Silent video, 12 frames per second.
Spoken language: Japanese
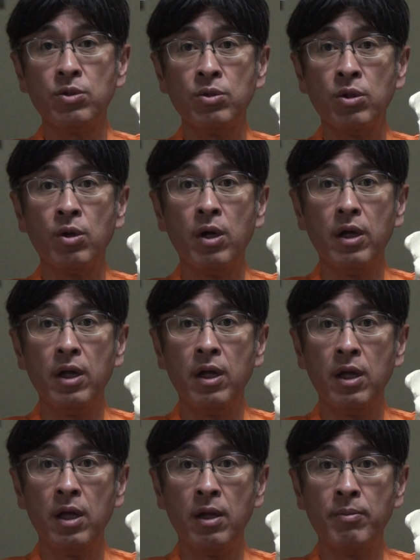合の、
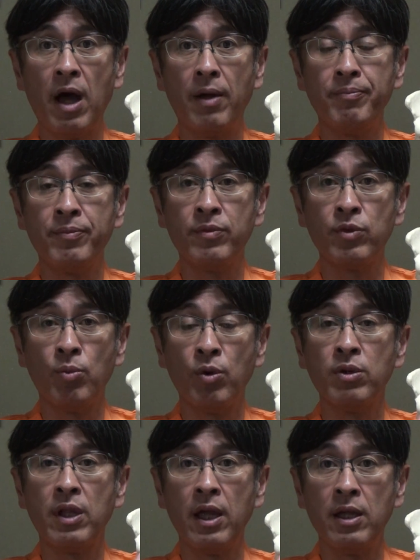えー、まあ、うん、
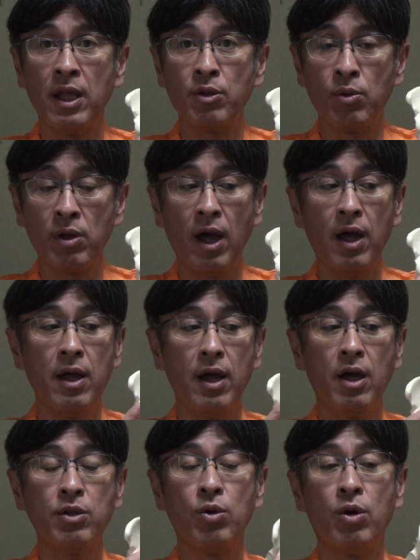問題だとか
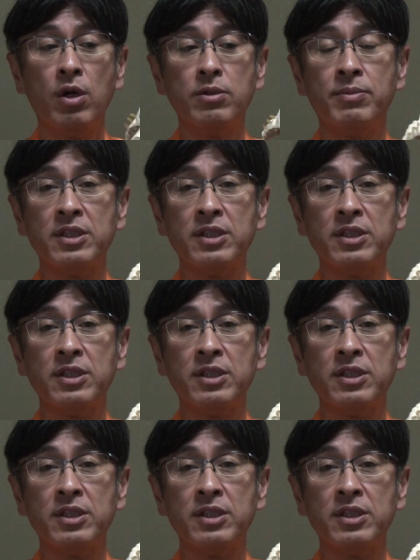あと、